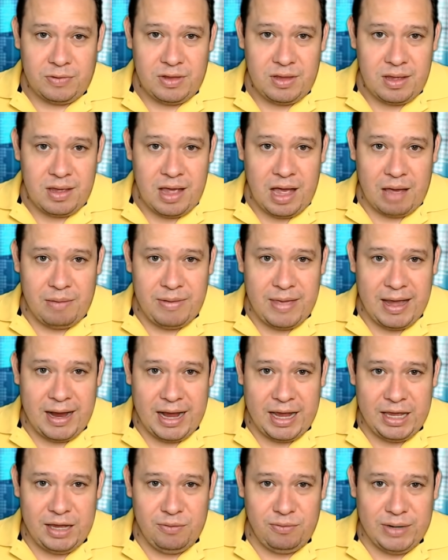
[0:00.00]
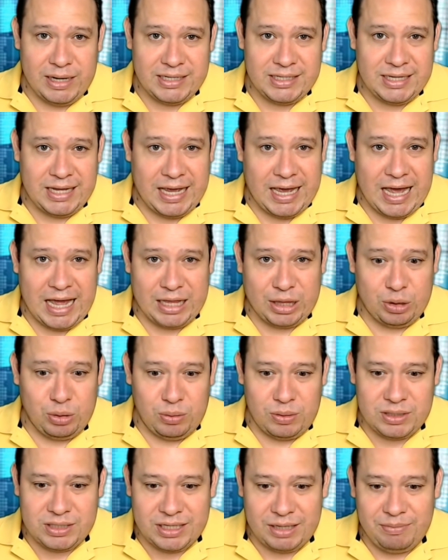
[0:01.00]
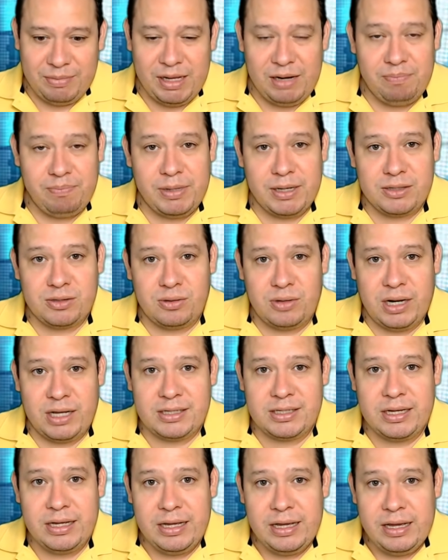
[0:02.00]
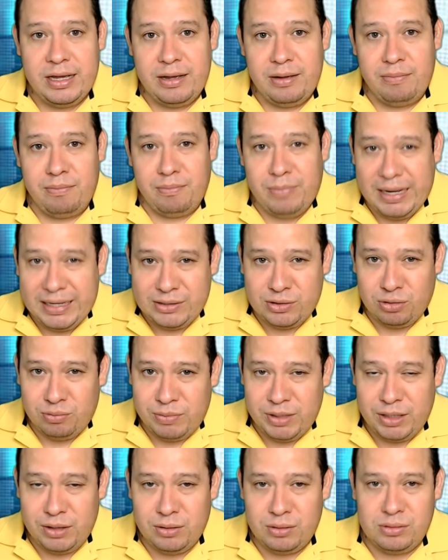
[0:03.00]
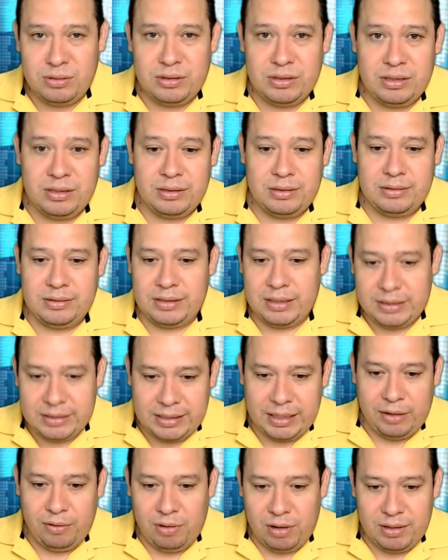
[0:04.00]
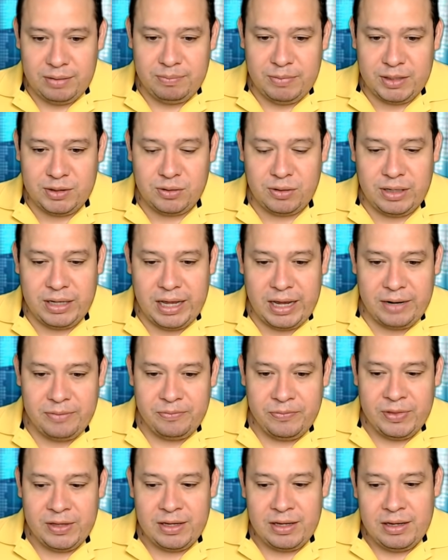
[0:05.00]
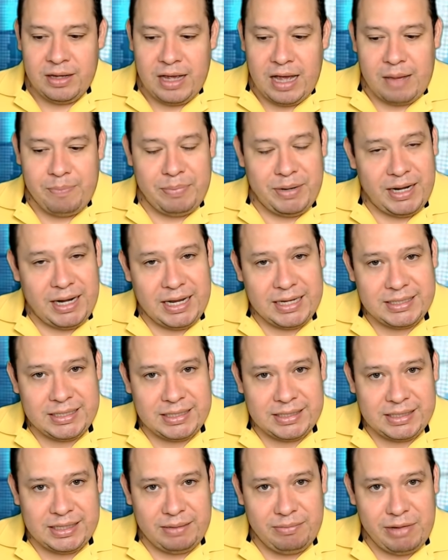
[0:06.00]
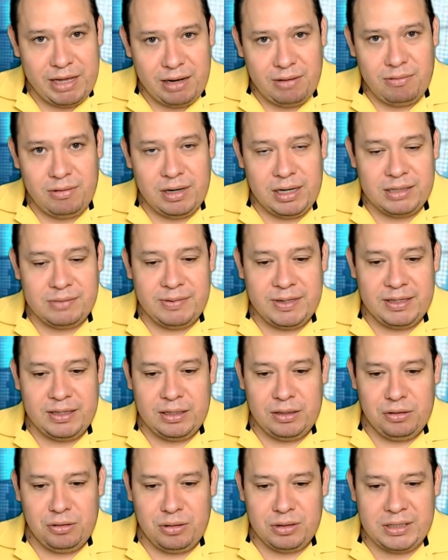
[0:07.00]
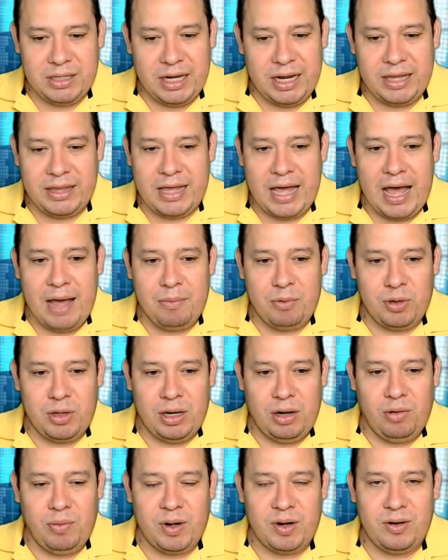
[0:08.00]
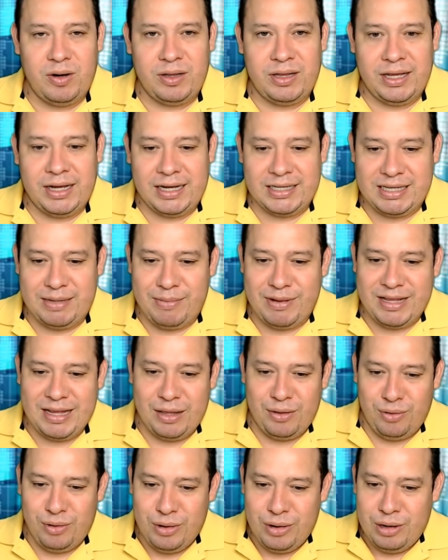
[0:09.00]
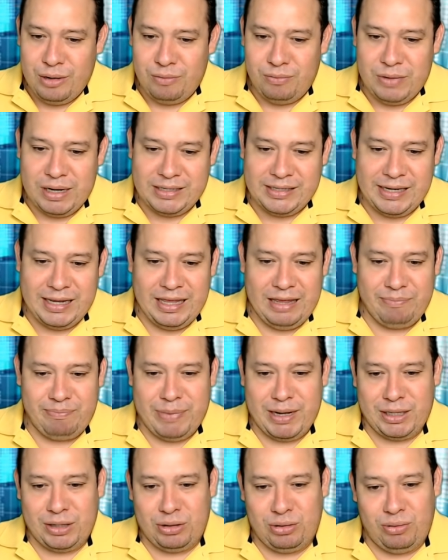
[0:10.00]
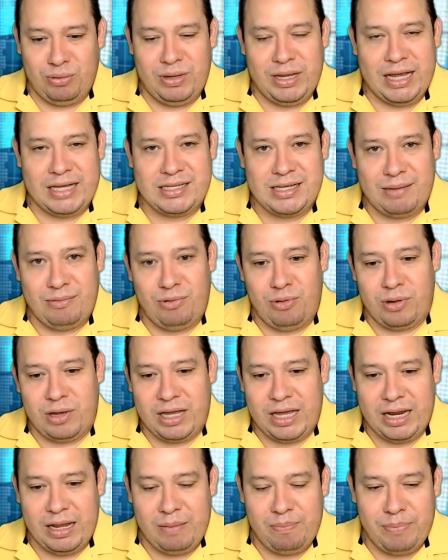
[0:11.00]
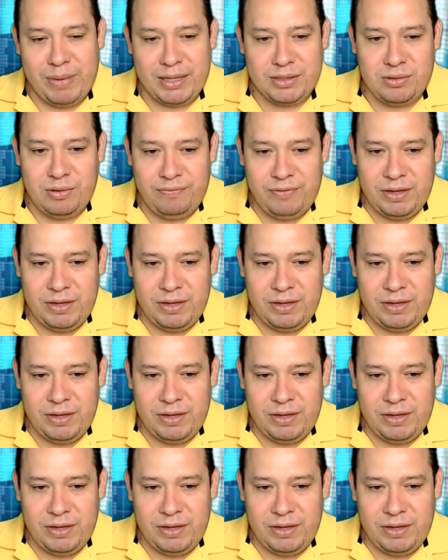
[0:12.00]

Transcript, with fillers: Habían ahí unas 14 mil personas más o menos, eh, se llegó a mencionar. Apenas este miércoles 22, Greg Abbott, el gobernador de Texas, ha mandado una serie de patrullas a bloquear el paso.